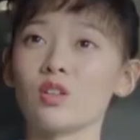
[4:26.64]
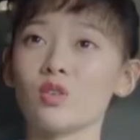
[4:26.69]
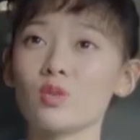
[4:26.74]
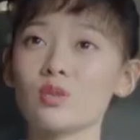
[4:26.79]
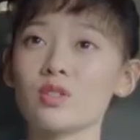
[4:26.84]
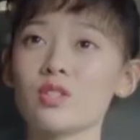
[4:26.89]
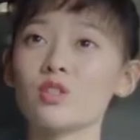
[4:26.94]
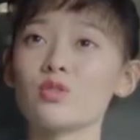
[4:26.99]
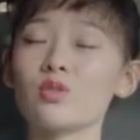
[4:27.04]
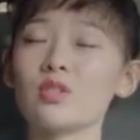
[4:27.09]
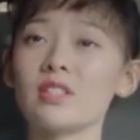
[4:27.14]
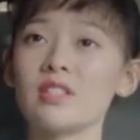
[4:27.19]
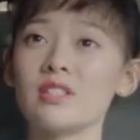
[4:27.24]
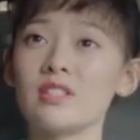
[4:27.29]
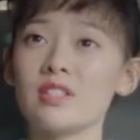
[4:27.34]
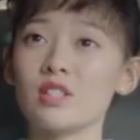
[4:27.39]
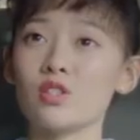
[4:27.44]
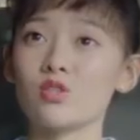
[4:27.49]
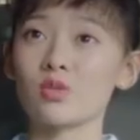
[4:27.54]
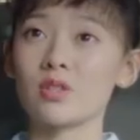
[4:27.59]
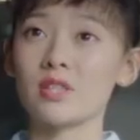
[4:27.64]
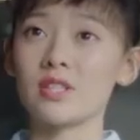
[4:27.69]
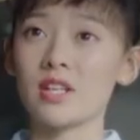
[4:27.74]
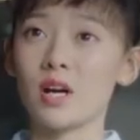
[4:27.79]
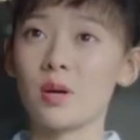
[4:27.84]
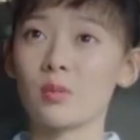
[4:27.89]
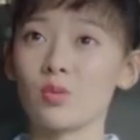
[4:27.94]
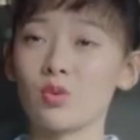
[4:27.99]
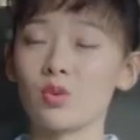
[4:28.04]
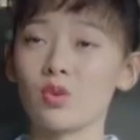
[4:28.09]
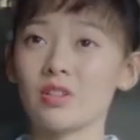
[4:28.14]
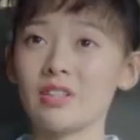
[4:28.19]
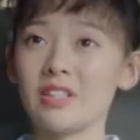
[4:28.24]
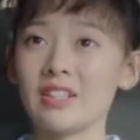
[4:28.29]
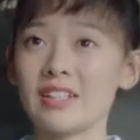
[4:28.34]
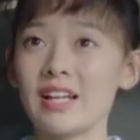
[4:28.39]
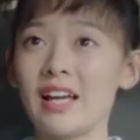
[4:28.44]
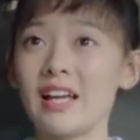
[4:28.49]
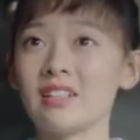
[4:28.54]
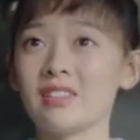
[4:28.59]
公司最近接触的项目，您
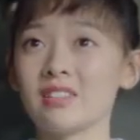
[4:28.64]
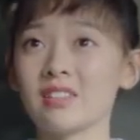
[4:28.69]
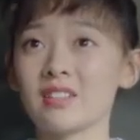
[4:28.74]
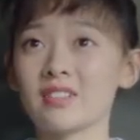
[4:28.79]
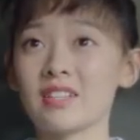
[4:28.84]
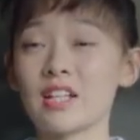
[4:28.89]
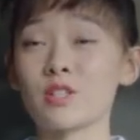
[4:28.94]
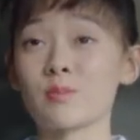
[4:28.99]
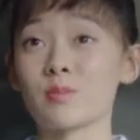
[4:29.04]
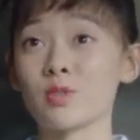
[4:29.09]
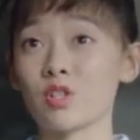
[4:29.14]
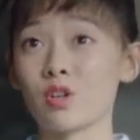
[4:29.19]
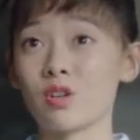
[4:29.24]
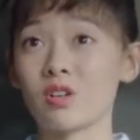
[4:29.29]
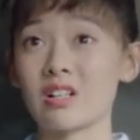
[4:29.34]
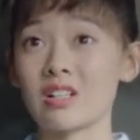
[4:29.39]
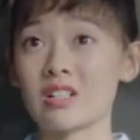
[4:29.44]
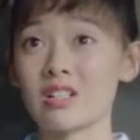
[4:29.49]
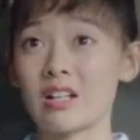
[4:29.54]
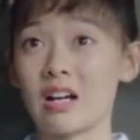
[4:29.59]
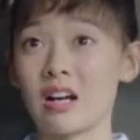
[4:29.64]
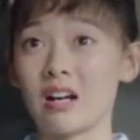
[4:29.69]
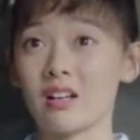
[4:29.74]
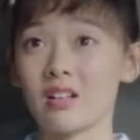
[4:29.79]
看定在什么时候合适啊？